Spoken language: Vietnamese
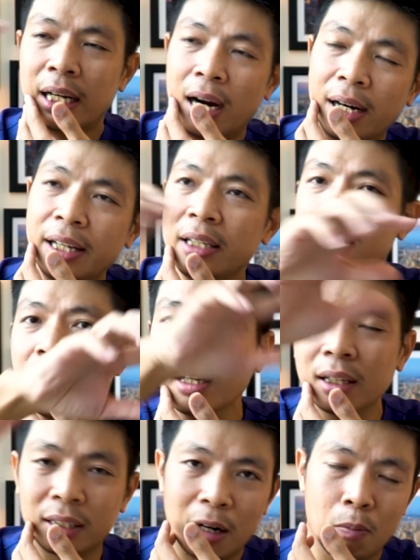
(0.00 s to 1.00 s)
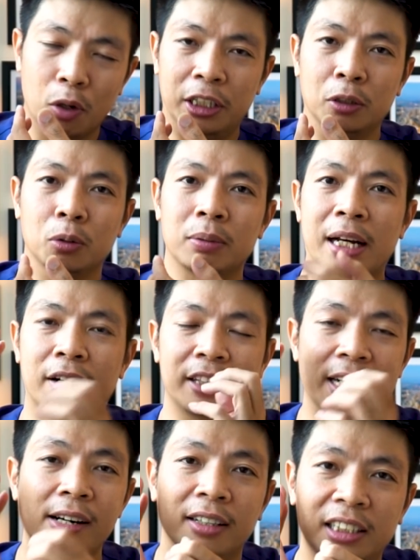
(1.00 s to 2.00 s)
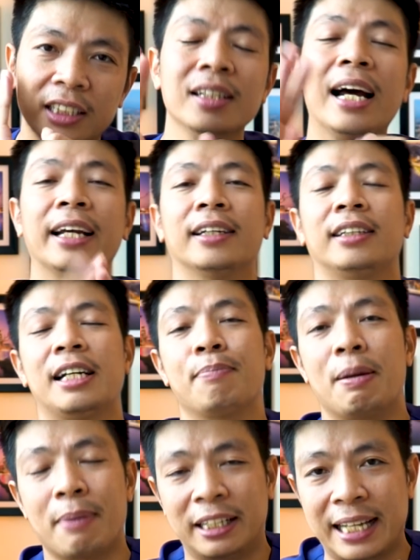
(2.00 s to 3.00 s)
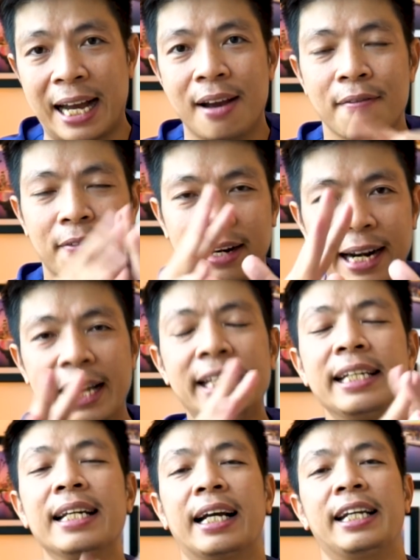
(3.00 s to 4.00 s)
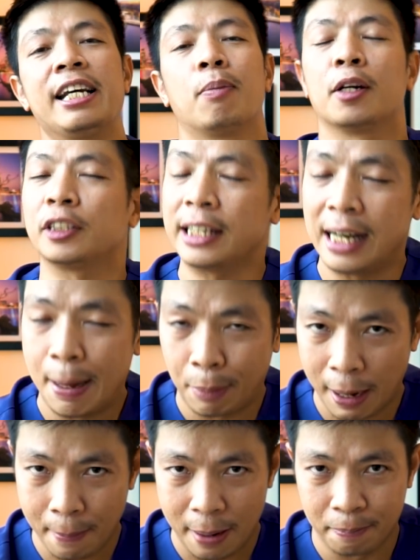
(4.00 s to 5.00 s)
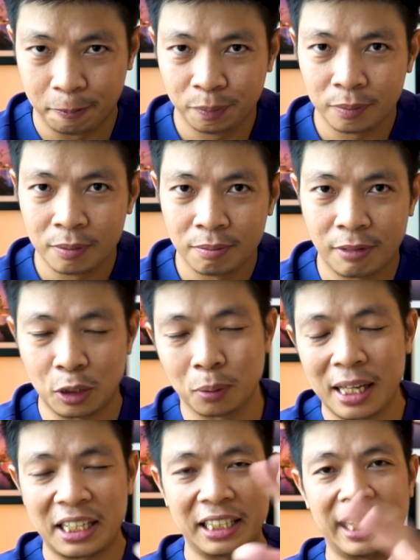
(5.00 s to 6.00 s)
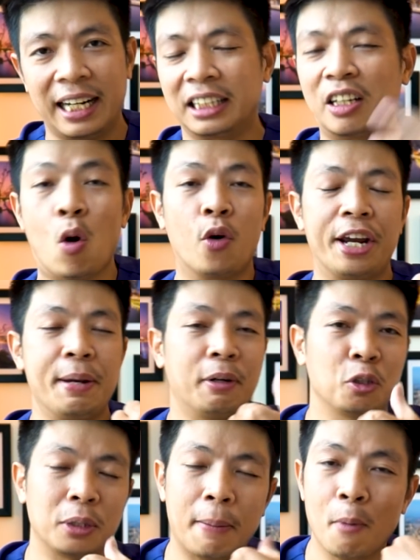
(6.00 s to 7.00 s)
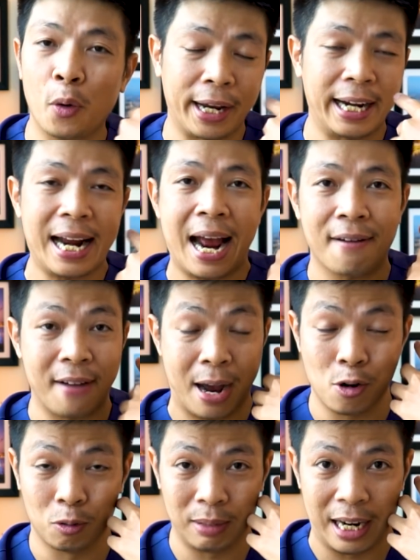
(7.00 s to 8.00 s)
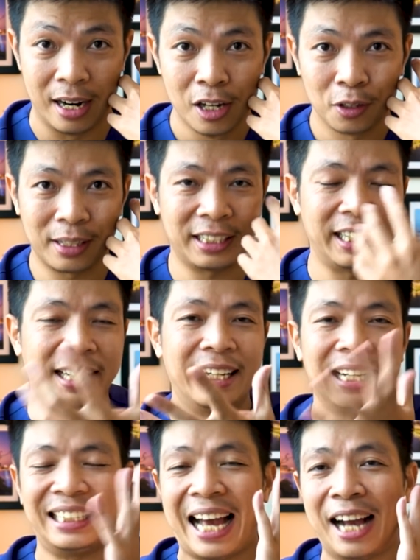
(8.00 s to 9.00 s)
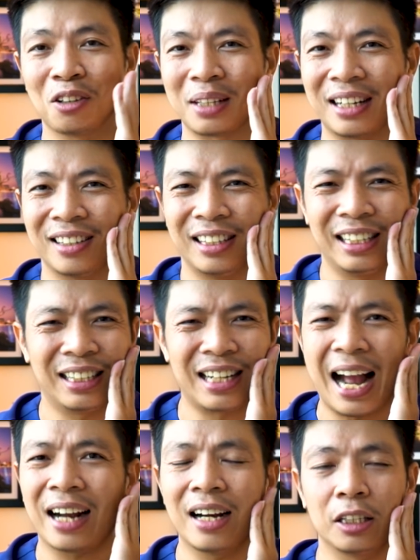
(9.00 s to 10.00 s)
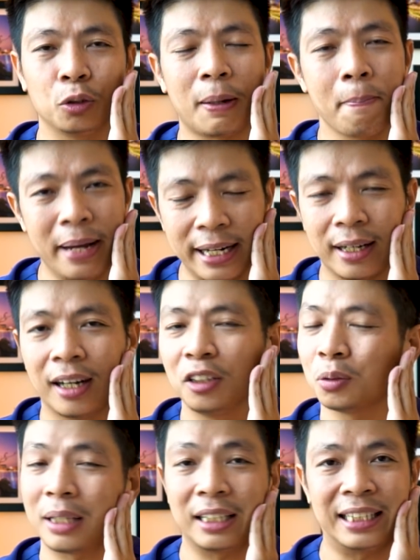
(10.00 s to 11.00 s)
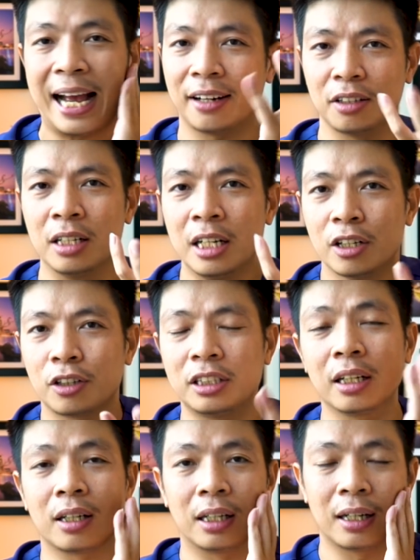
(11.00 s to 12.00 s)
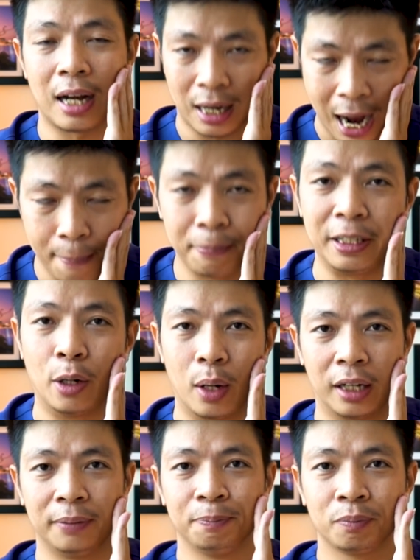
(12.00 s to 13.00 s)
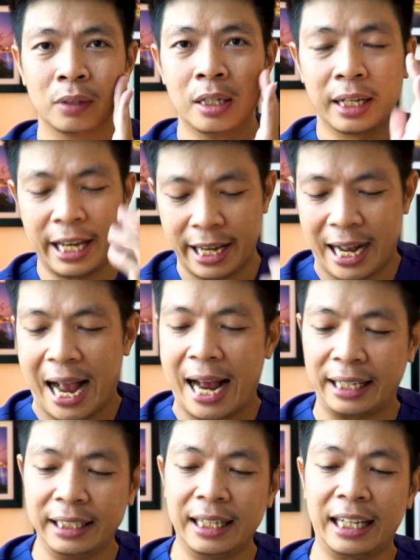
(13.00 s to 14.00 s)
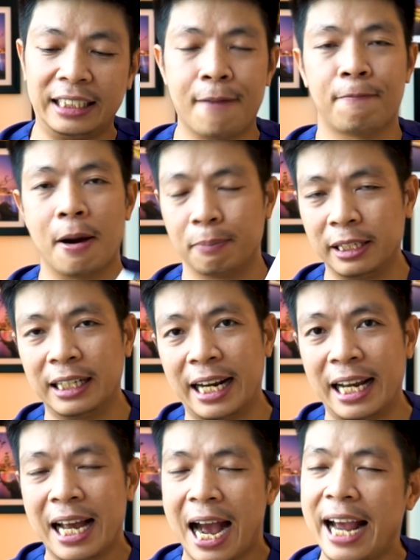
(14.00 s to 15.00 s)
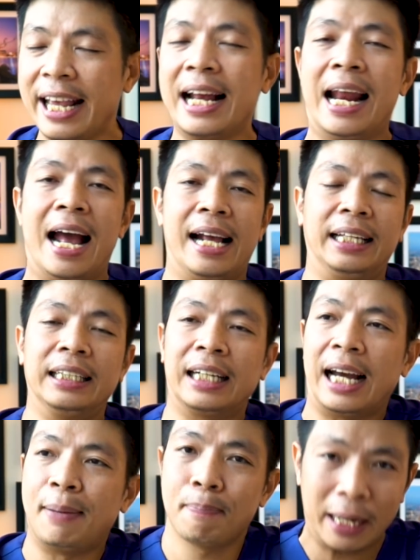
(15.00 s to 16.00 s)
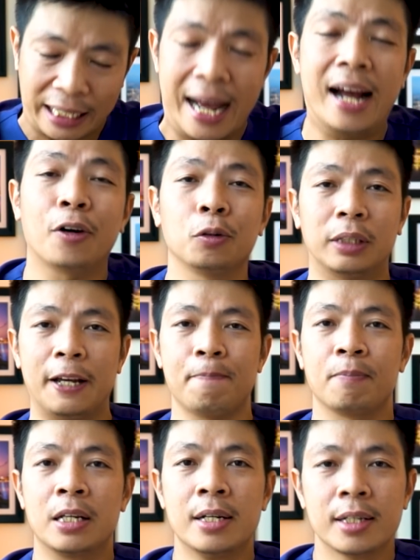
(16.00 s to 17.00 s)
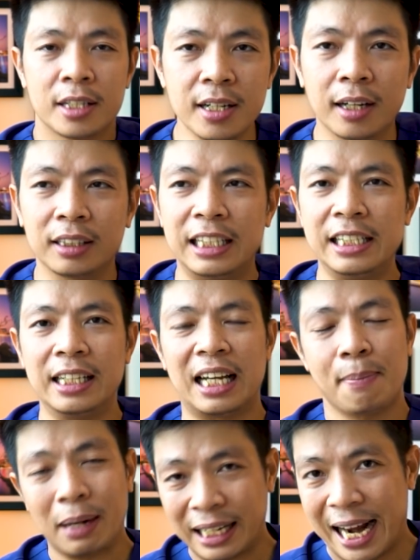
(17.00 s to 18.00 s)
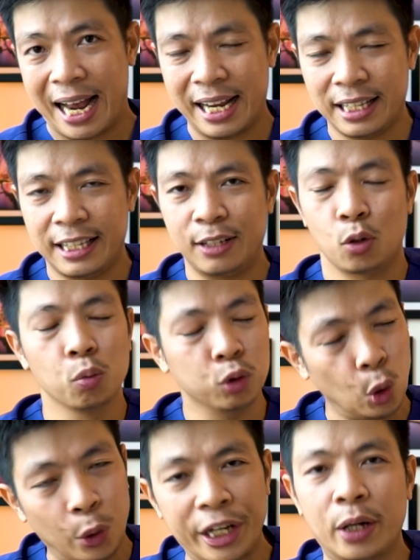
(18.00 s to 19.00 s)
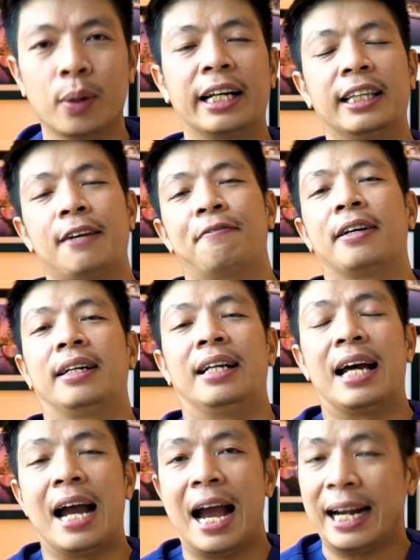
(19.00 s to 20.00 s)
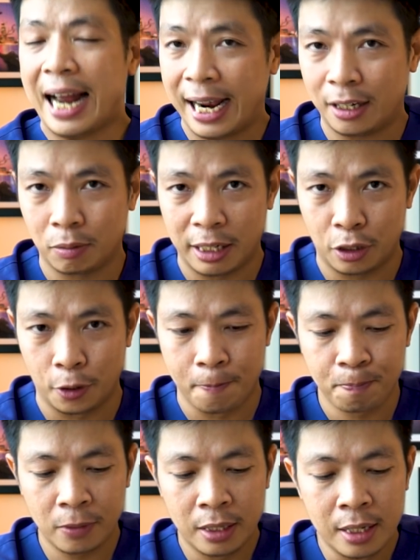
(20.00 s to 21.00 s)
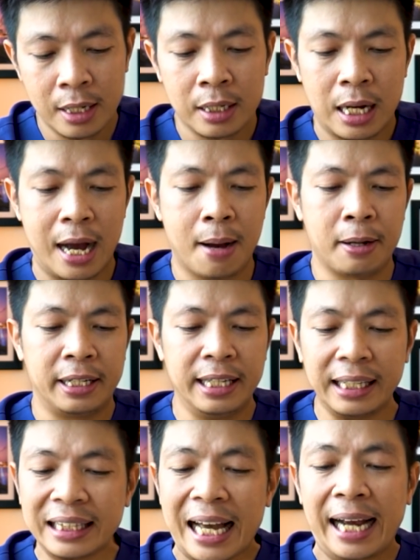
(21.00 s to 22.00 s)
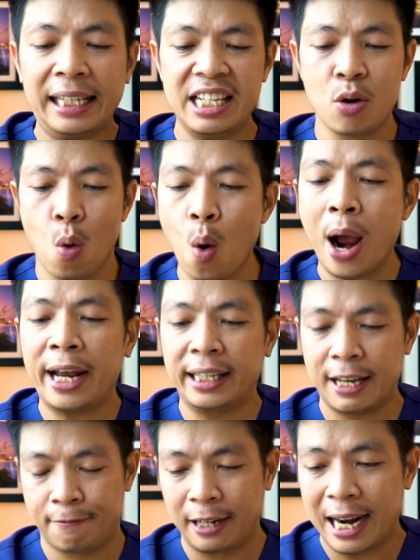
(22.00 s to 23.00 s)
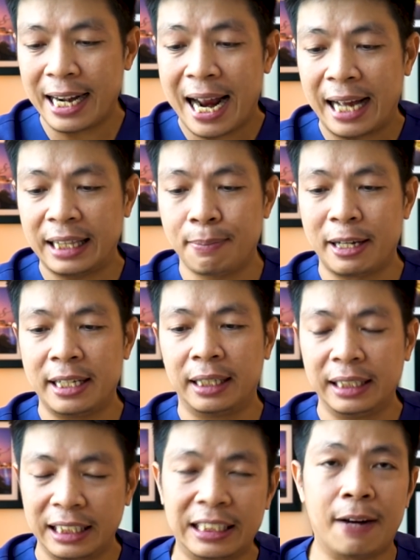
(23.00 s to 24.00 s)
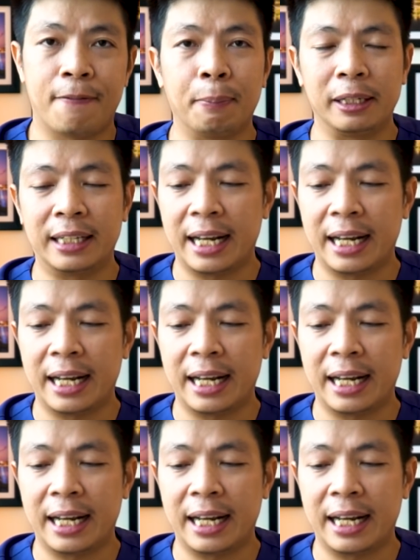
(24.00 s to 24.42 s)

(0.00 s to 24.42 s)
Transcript: hơi nước ở trong môi trường chúng ta nó sẽ được giữ lại ở trên bề mặt da. Và đấy chính là cái điều mà nó sẽ làm cấp ẩm. Và chúng ta sẽ thấy là sau khi mà chúng ta bôi HA vào, đúng không nhỉ? Chúng ta thấy là da chúng ta trở nên căng, chúng ta mịn hơn, chúng ta da nó được ẩm nhiều hơn. Kể cả những cái sản phẩm như thế này hay là những cái mặt nạ cũng thế. Thường thì những cái mặt nạ ấy, thì cũng chủ yếu là cái thành phần là HA trong đấy thôi. Hiện tại thì ngoài cái thành phần HA thì bây giờ những cái sản phẩm như